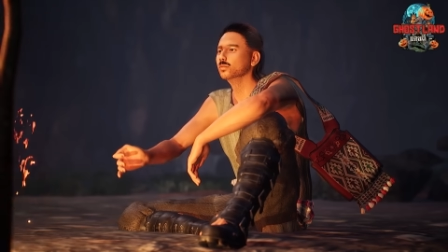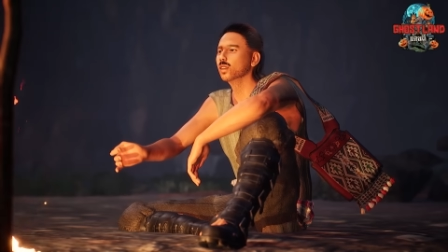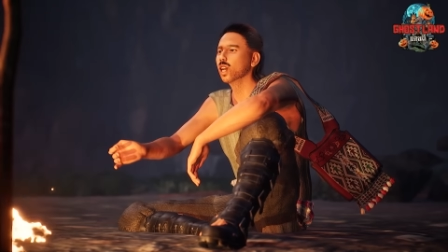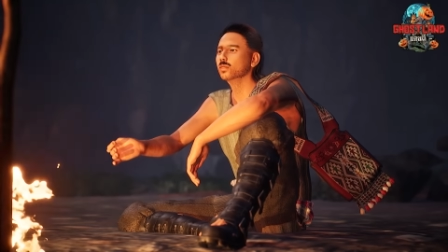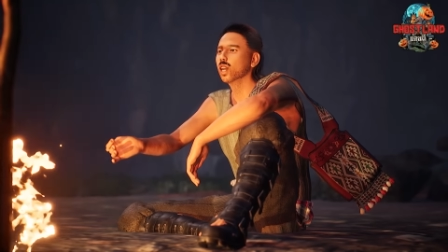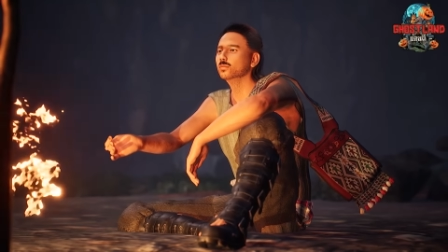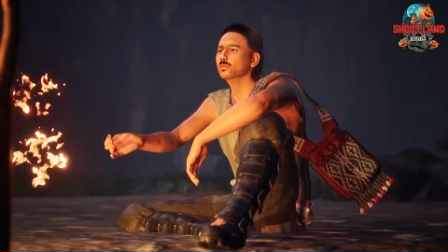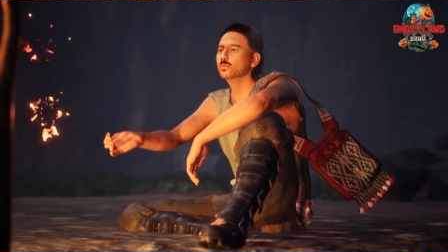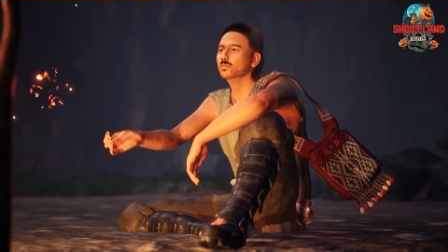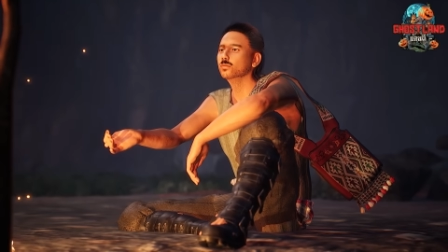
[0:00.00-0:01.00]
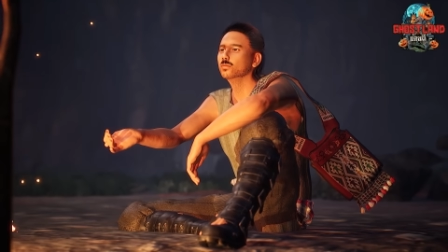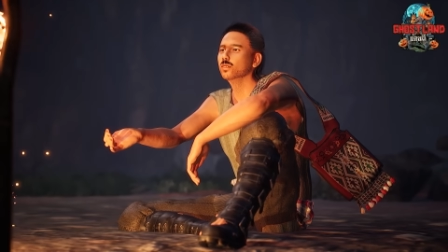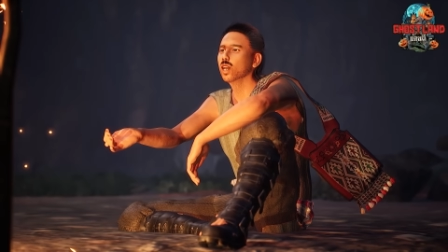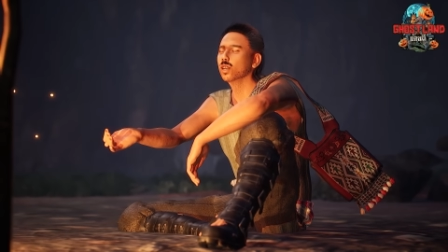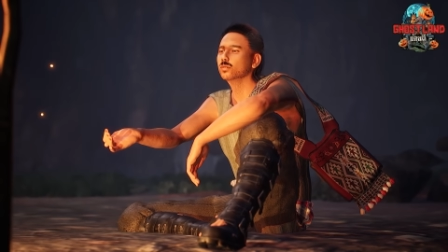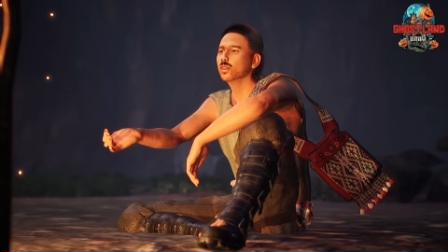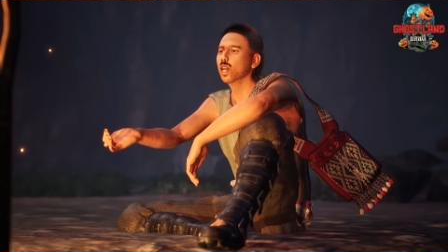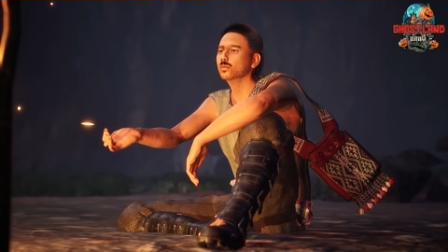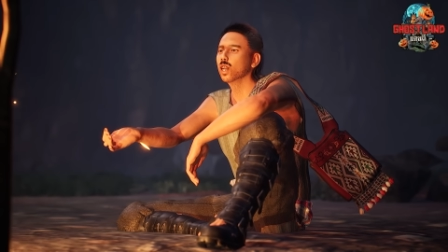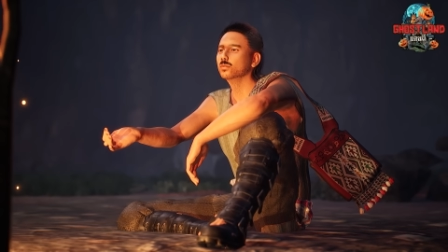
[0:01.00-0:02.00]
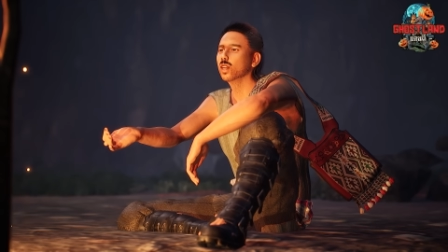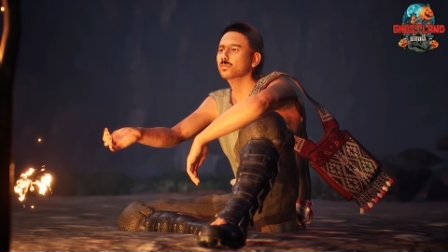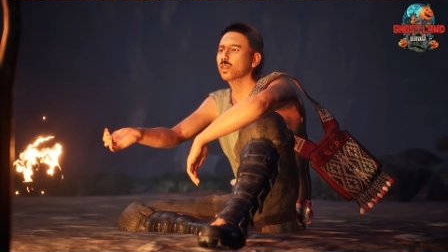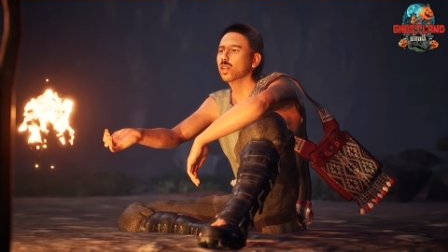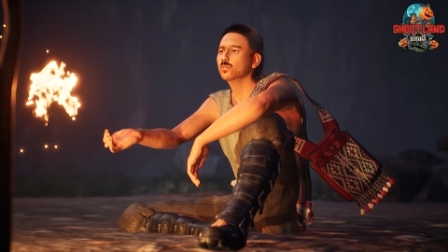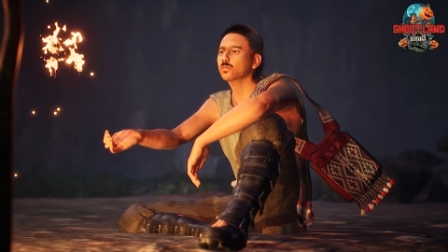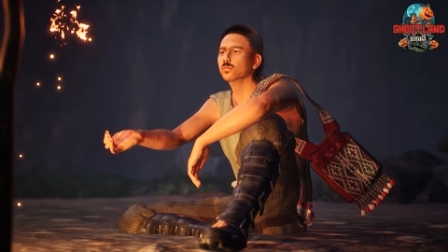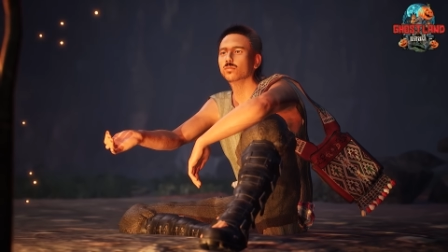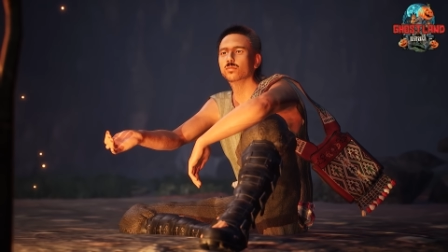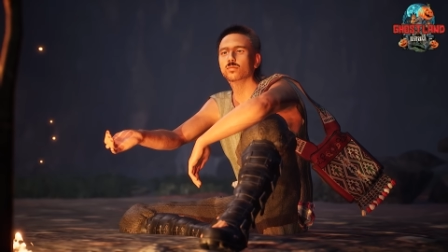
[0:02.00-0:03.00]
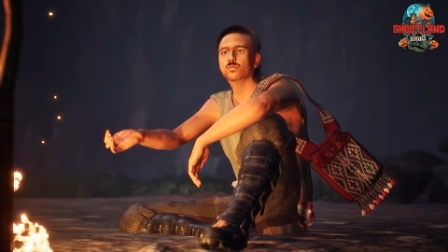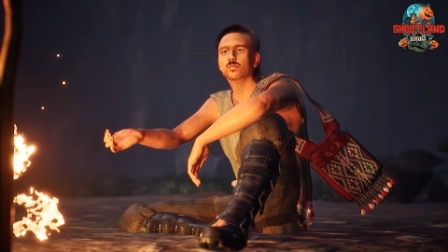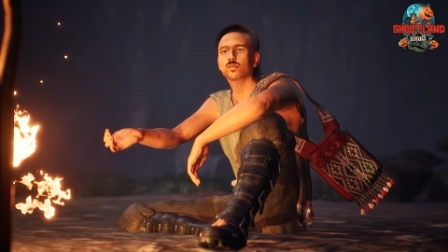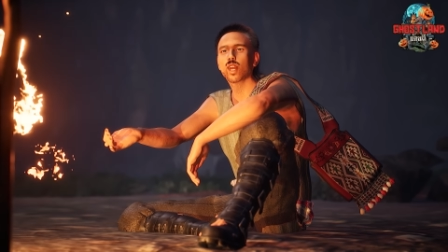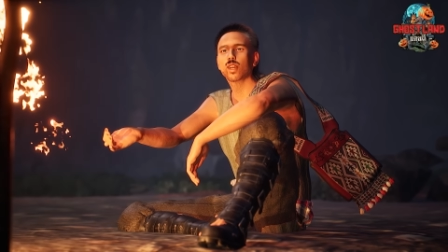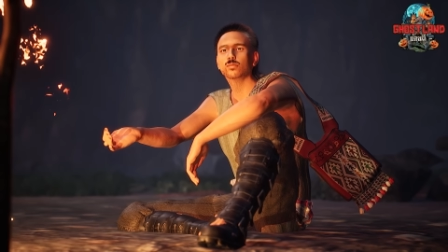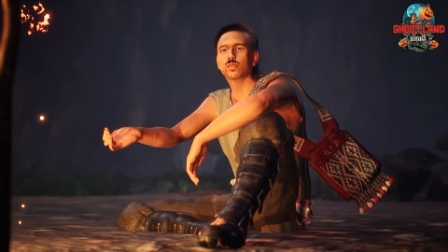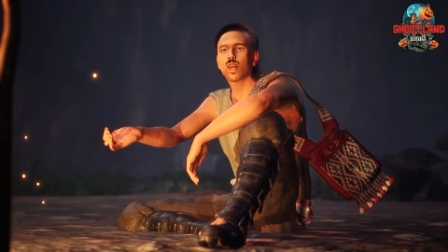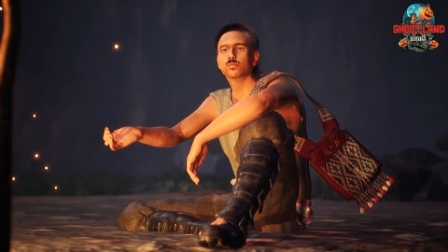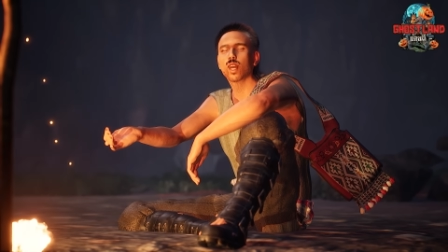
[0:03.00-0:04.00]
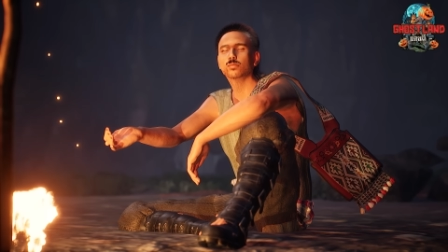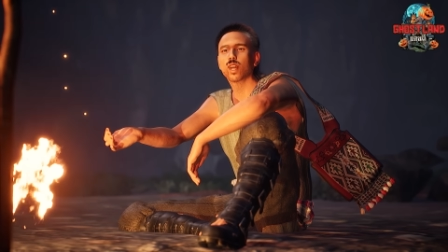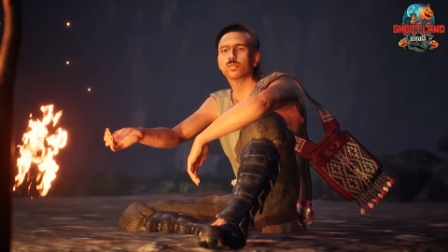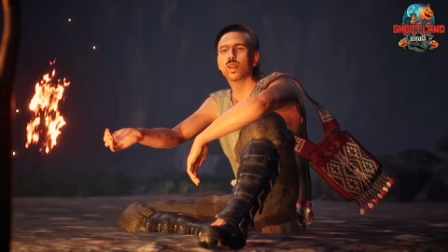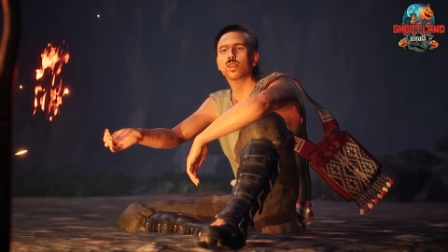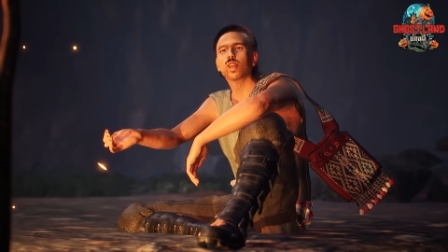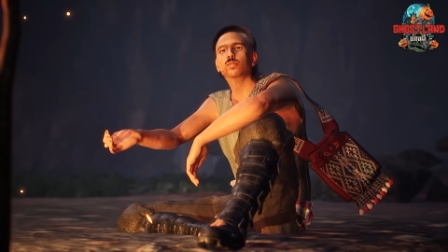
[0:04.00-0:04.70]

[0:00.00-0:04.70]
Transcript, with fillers: อนก่อนเถอะข้าจะนั่งยามต่ออีกหน่อย แล้วเอ็งค่อยตื่นมานั่งต่อ